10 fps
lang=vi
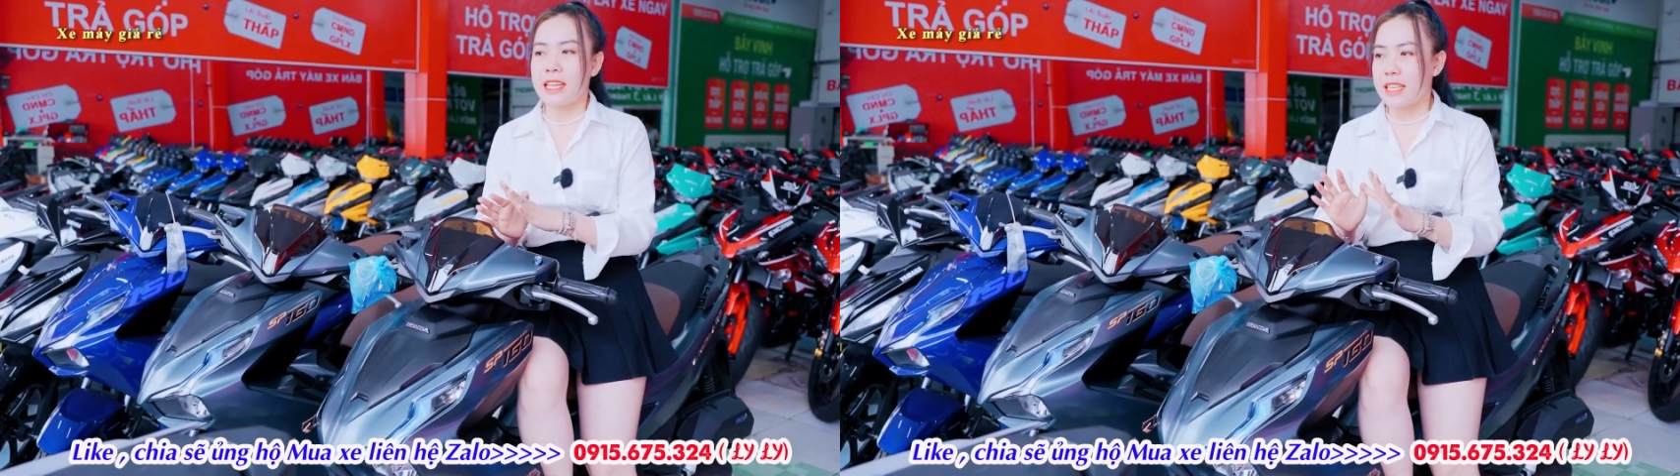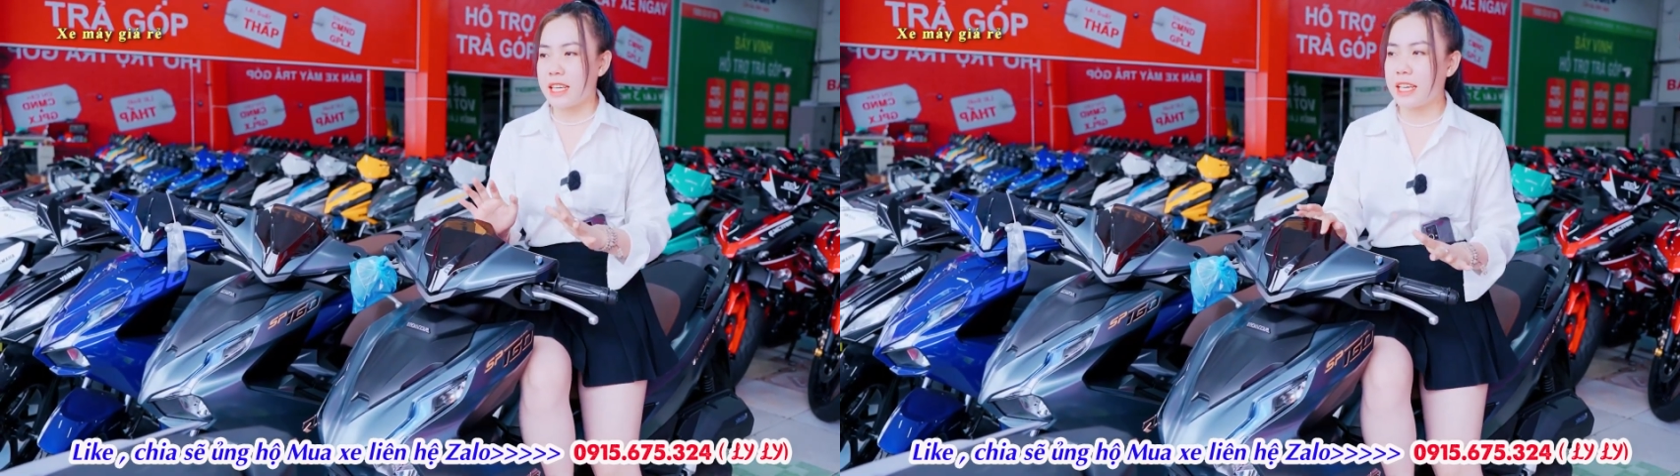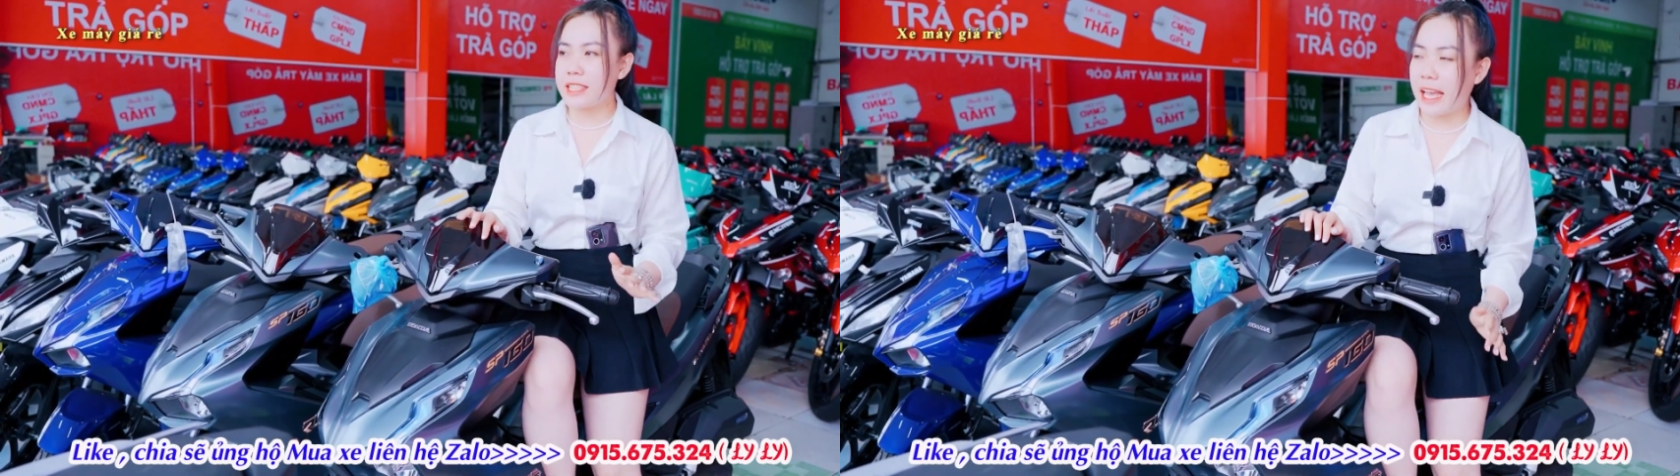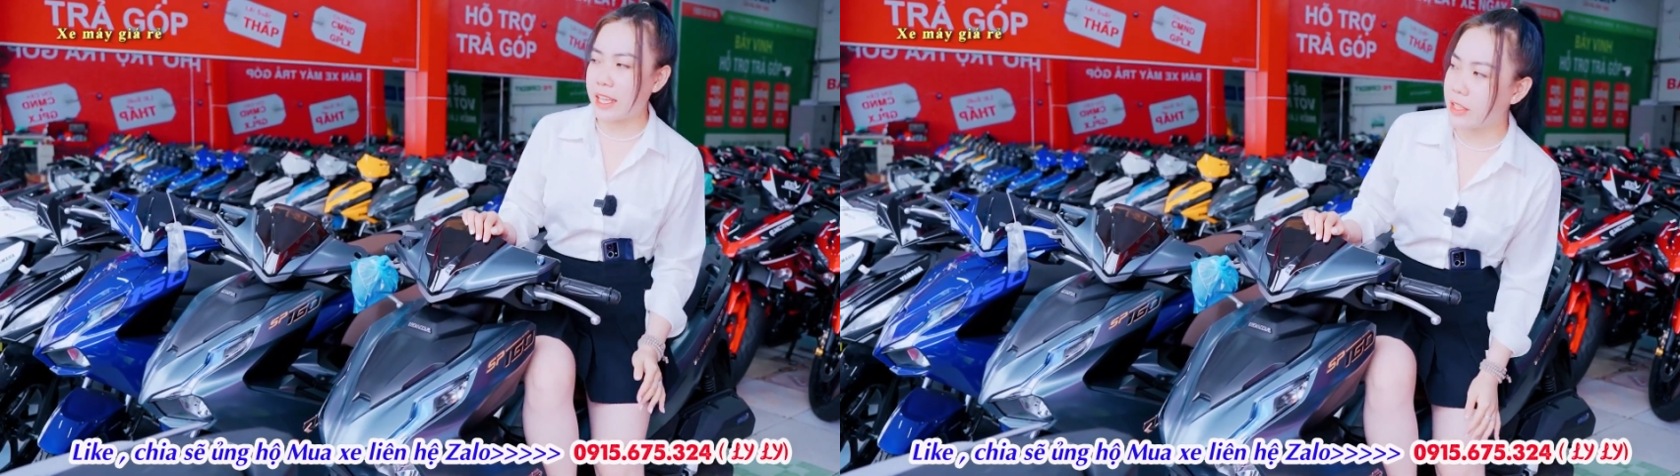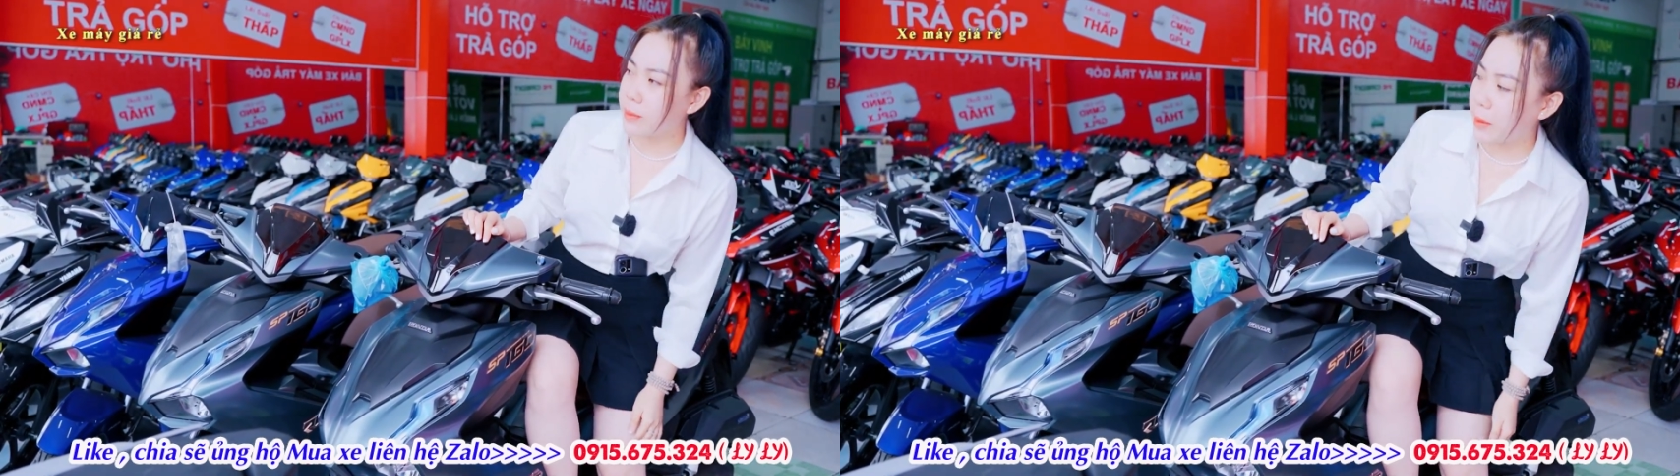Thì hiện
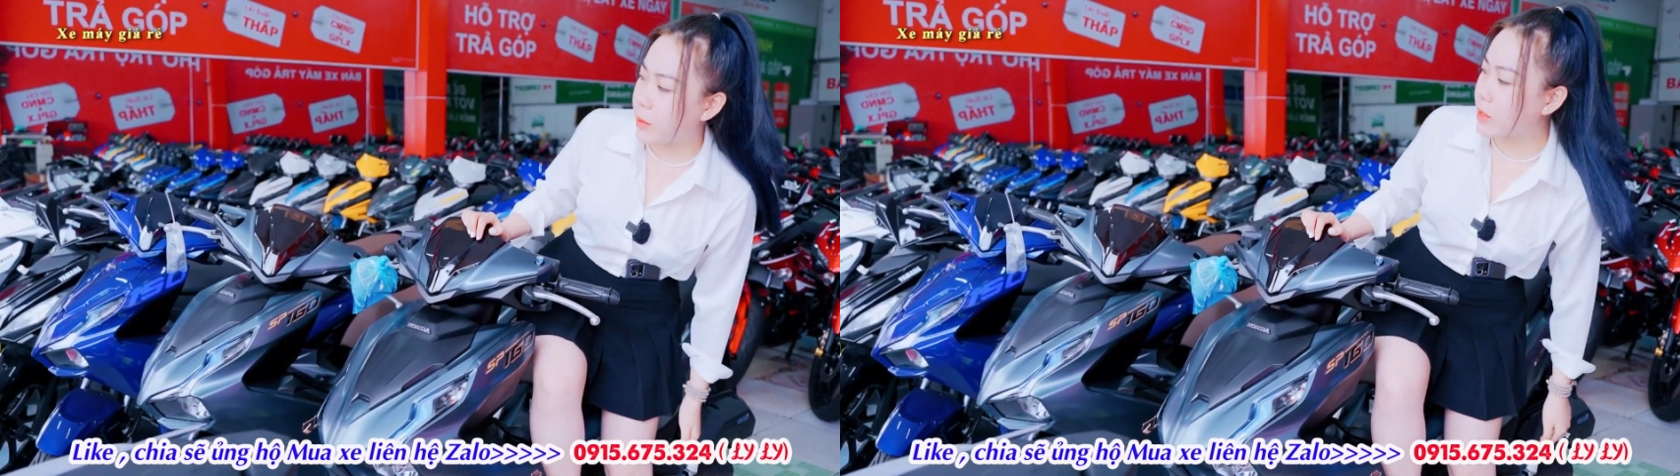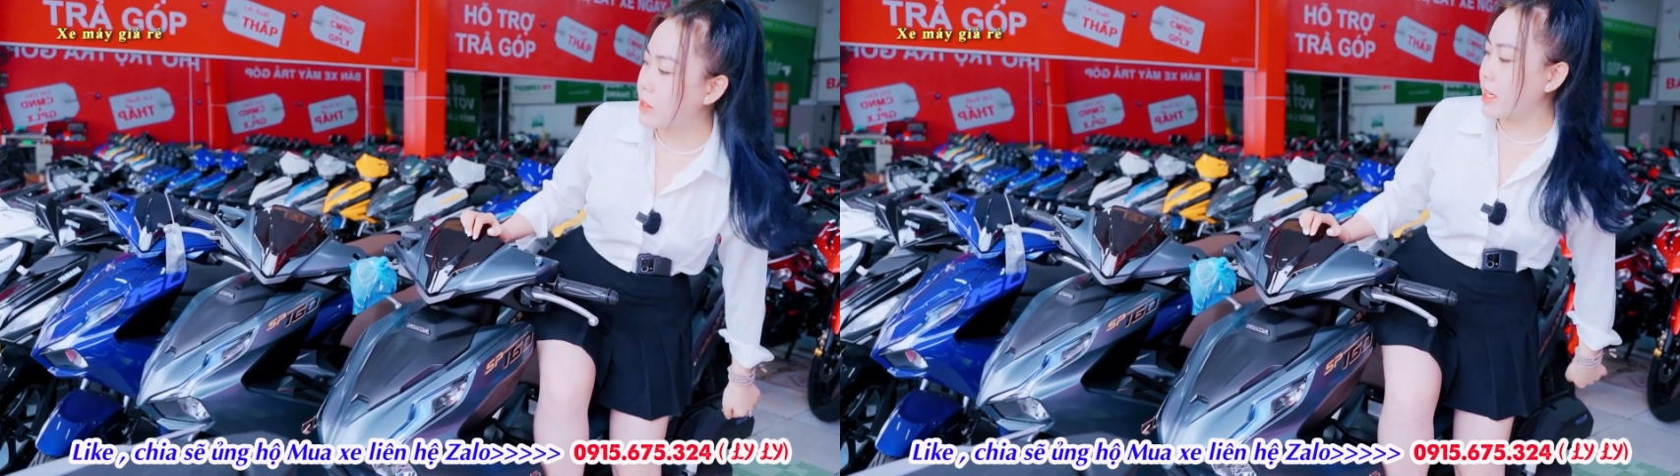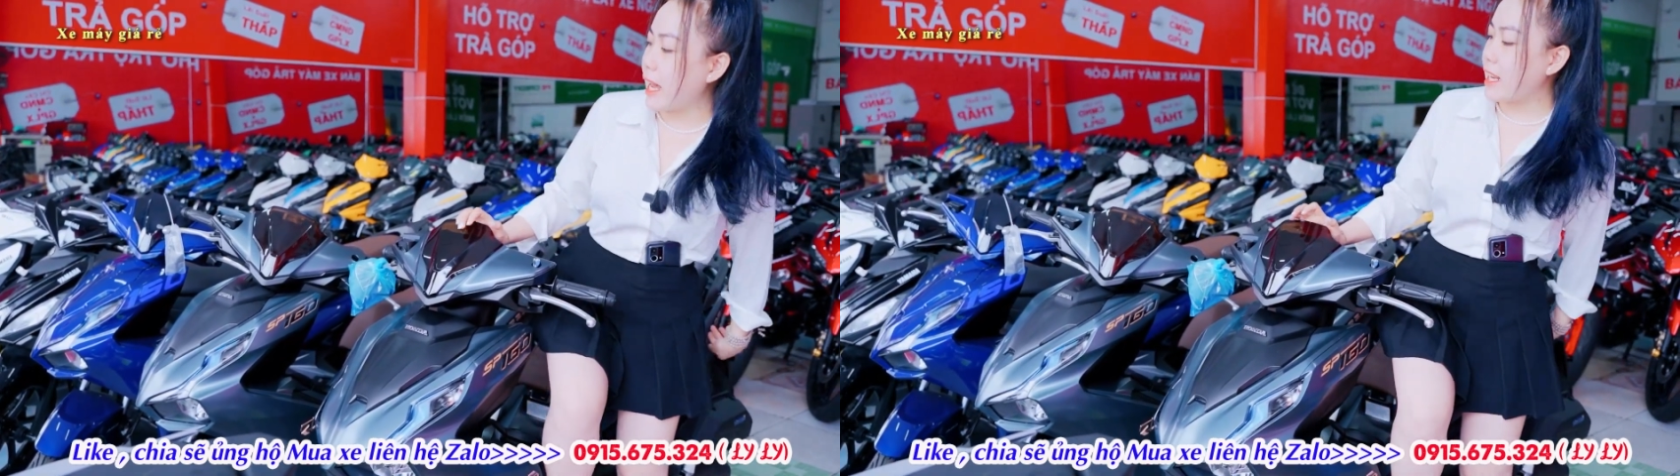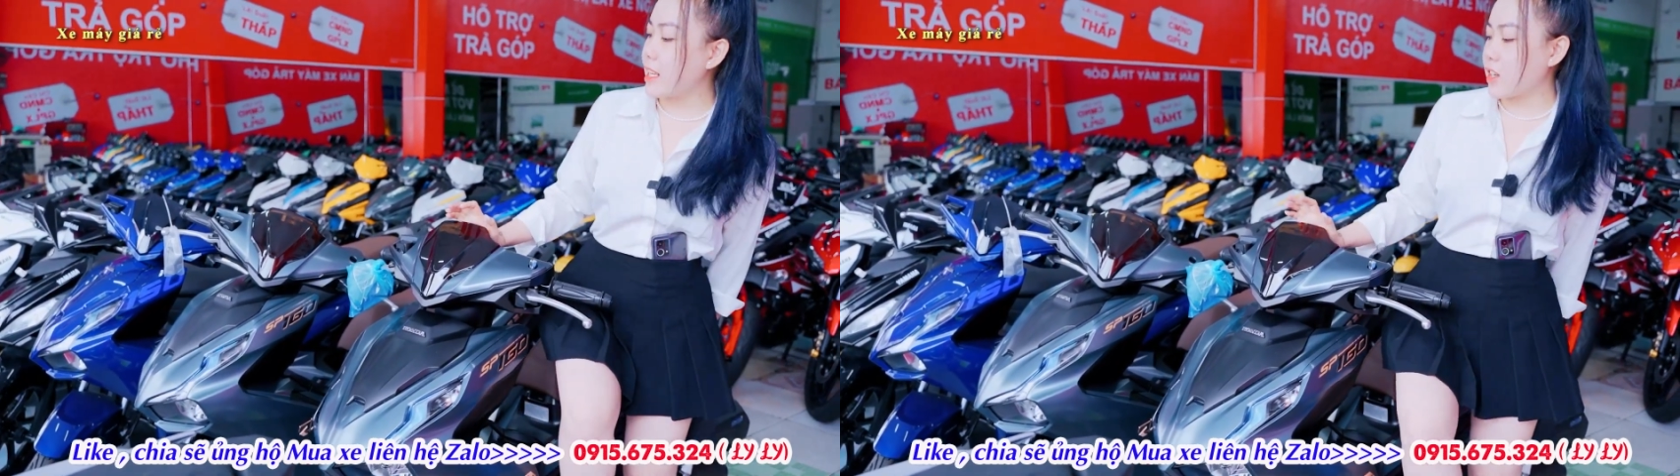tại trước mặt mọi người đây là